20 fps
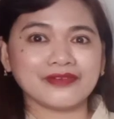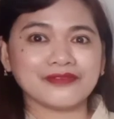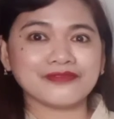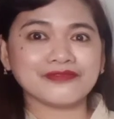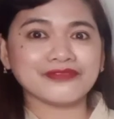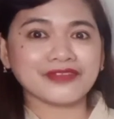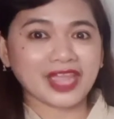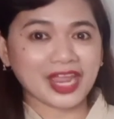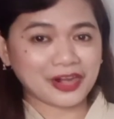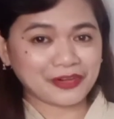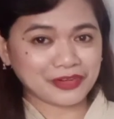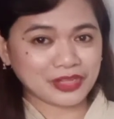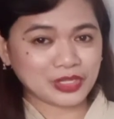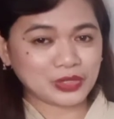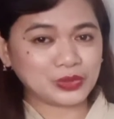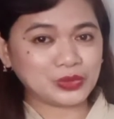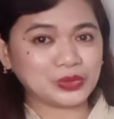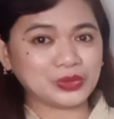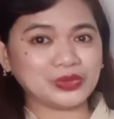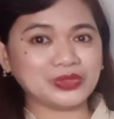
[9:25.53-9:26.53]
Very
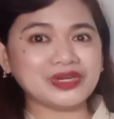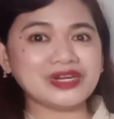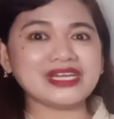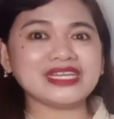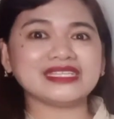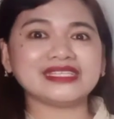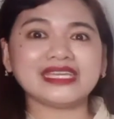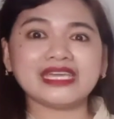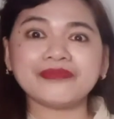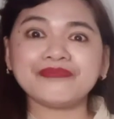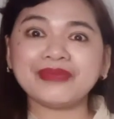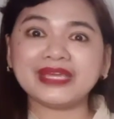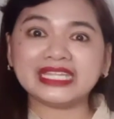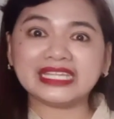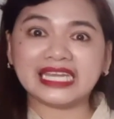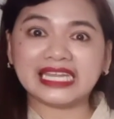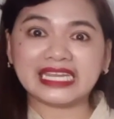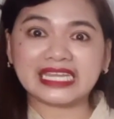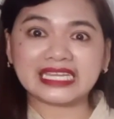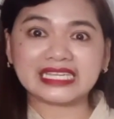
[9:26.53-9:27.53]
good.
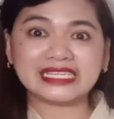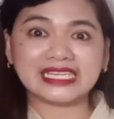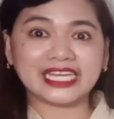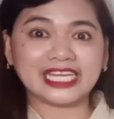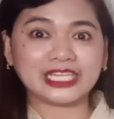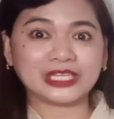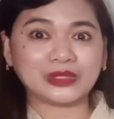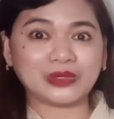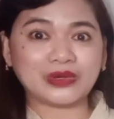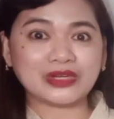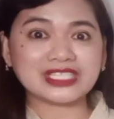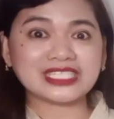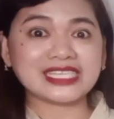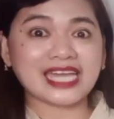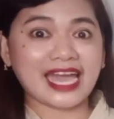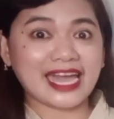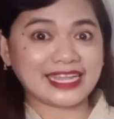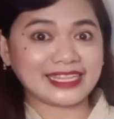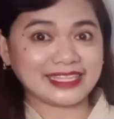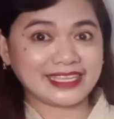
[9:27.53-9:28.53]
Ibinalik niya ito sa
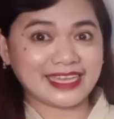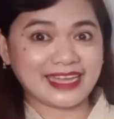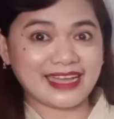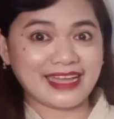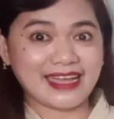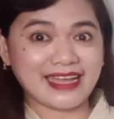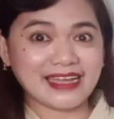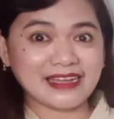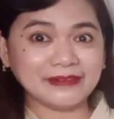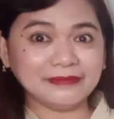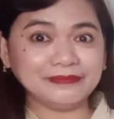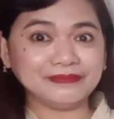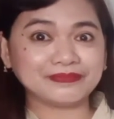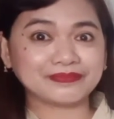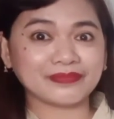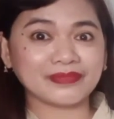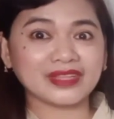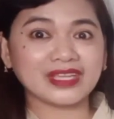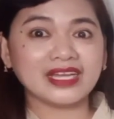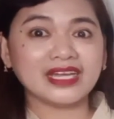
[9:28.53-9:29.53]
kanyang
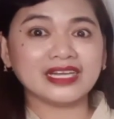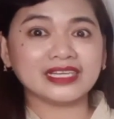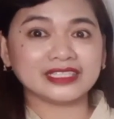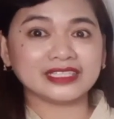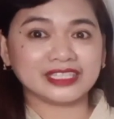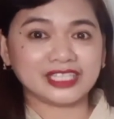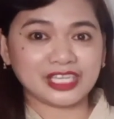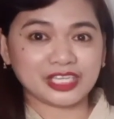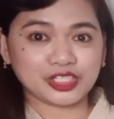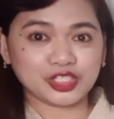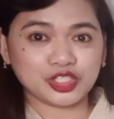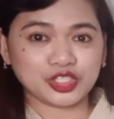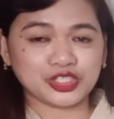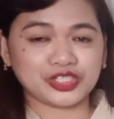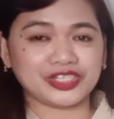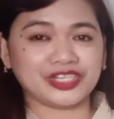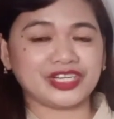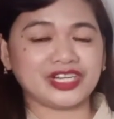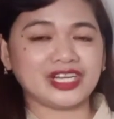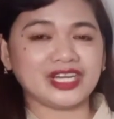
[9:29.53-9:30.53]

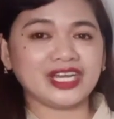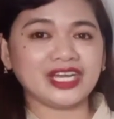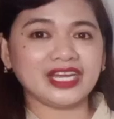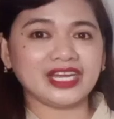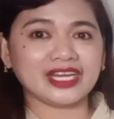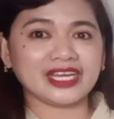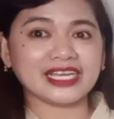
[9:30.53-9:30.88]
teacher.